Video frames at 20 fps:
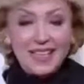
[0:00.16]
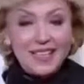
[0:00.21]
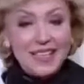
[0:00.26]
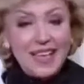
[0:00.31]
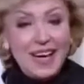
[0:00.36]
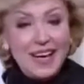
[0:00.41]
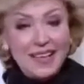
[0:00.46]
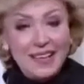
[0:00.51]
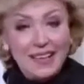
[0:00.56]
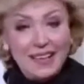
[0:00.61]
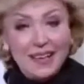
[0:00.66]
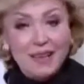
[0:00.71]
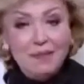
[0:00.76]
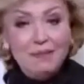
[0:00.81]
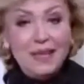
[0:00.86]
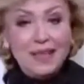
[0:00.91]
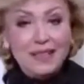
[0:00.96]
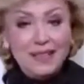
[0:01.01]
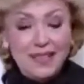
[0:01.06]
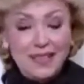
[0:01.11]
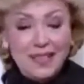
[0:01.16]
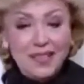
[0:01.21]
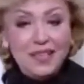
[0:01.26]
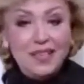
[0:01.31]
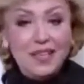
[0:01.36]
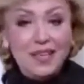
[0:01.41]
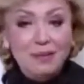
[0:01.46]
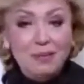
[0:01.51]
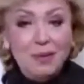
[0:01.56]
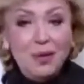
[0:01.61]
الشعر الابيض
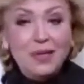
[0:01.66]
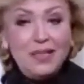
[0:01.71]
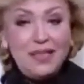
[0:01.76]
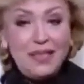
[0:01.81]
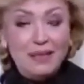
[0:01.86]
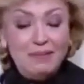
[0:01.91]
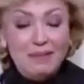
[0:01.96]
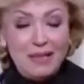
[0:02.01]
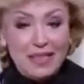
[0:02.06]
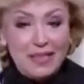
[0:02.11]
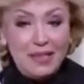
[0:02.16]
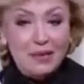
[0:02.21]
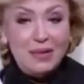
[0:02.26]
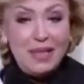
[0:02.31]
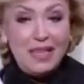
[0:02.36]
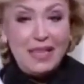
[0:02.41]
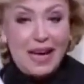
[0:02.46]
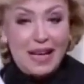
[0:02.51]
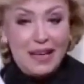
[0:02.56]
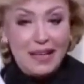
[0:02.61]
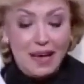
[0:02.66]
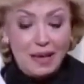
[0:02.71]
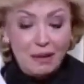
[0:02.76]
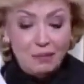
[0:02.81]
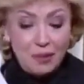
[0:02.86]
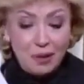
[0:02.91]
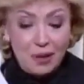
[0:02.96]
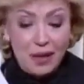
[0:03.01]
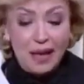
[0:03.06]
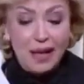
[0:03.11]
قشر الموزه المستويه على
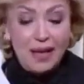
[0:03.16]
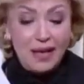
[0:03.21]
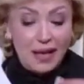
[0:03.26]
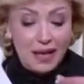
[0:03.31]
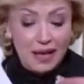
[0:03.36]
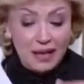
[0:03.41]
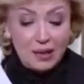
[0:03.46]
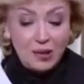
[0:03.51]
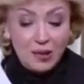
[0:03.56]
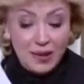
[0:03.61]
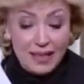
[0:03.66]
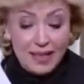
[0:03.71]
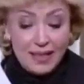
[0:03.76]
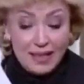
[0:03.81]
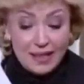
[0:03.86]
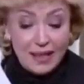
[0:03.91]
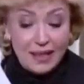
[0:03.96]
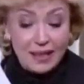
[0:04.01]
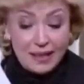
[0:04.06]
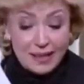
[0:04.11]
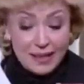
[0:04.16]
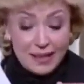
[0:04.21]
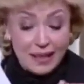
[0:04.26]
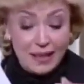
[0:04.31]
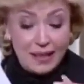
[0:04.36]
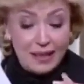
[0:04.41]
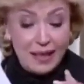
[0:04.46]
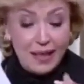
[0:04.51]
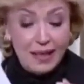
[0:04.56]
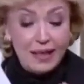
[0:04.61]
ابوها الكويسه
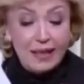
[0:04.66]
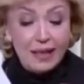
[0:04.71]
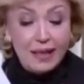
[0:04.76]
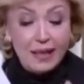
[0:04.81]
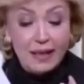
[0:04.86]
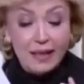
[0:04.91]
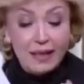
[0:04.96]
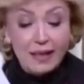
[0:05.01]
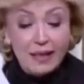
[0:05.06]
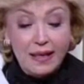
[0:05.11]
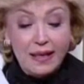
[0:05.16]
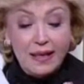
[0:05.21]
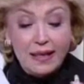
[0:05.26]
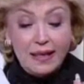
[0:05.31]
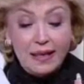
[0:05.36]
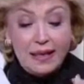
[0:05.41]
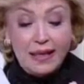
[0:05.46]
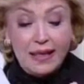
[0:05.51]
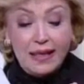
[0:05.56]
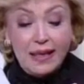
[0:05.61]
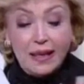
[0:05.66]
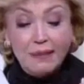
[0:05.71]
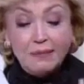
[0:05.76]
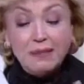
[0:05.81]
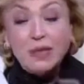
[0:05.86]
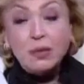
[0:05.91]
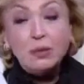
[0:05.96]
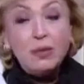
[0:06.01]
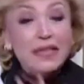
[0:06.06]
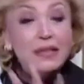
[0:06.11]
اللي هي اللي هي تلاقيها
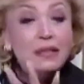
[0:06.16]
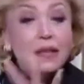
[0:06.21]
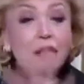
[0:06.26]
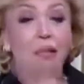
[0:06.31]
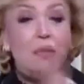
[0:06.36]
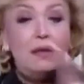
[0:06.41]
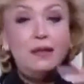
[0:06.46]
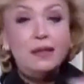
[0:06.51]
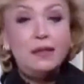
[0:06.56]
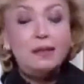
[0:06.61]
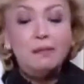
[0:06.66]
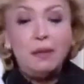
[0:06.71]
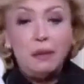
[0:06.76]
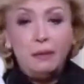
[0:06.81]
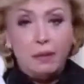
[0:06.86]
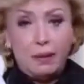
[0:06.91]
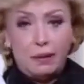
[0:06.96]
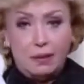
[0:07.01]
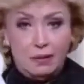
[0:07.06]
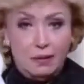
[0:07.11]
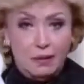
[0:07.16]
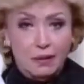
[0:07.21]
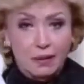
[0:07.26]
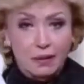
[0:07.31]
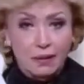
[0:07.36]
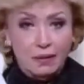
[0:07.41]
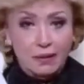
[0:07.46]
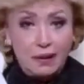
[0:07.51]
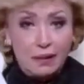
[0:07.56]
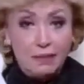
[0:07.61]
مسوده خالص من بره
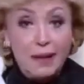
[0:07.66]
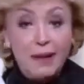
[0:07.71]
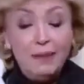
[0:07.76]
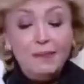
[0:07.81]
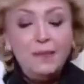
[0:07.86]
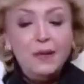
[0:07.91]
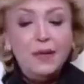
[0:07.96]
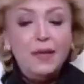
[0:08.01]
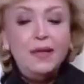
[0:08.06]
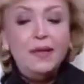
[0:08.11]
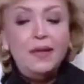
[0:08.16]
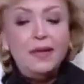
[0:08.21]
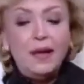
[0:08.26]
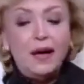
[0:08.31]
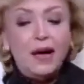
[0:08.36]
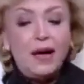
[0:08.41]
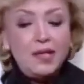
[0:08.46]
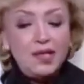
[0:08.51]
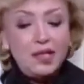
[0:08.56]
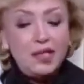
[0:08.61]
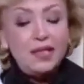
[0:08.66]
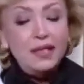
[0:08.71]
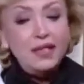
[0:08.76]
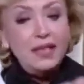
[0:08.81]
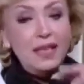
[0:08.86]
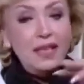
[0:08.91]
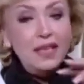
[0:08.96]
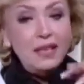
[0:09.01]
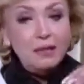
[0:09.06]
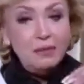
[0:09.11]
تمام
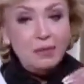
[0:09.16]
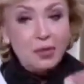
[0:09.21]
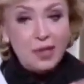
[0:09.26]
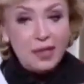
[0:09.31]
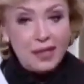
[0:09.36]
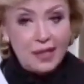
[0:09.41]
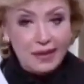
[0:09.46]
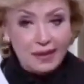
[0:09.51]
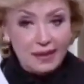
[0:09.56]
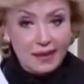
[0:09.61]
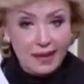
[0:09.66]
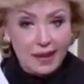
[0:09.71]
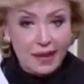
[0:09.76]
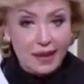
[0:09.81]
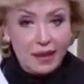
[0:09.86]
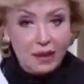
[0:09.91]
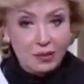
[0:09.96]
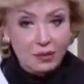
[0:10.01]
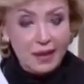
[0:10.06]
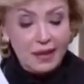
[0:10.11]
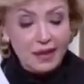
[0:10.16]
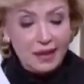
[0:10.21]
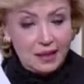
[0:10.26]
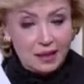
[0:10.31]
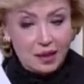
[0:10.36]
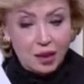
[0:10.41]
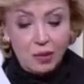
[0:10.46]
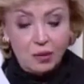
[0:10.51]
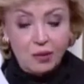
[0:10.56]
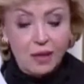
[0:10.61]
قشري لك موزيتين حلوين
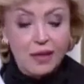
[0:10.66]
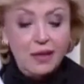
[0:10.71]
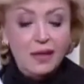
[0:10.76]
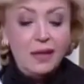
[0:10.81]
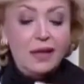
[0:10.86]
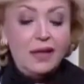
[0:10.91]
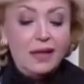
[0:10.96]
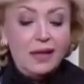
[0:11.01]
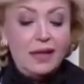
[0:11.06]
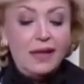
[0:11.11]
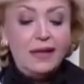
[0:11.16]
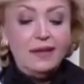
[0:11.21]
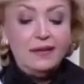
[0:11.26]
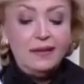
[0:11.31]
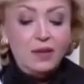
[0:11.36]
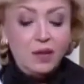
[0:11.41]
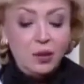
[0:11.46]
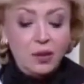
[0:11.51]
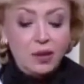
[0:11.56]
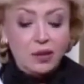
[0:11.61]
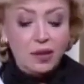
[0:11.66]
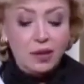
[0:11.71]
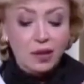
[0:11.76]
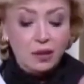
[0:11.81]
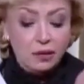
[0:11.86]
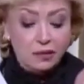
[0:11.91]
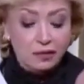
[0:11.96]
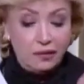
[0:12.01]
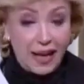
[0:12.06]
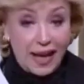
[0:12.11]
كده هون اند
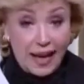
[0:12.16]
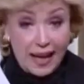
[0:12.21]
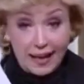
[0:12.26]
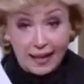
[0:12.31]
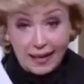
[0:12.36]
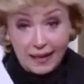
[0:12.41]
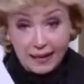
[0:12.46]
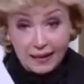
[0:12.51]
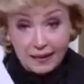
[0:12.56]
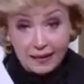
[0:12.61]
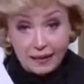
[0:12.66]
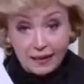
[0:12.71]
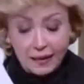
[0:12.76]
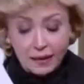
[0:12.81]
حطيهم في حله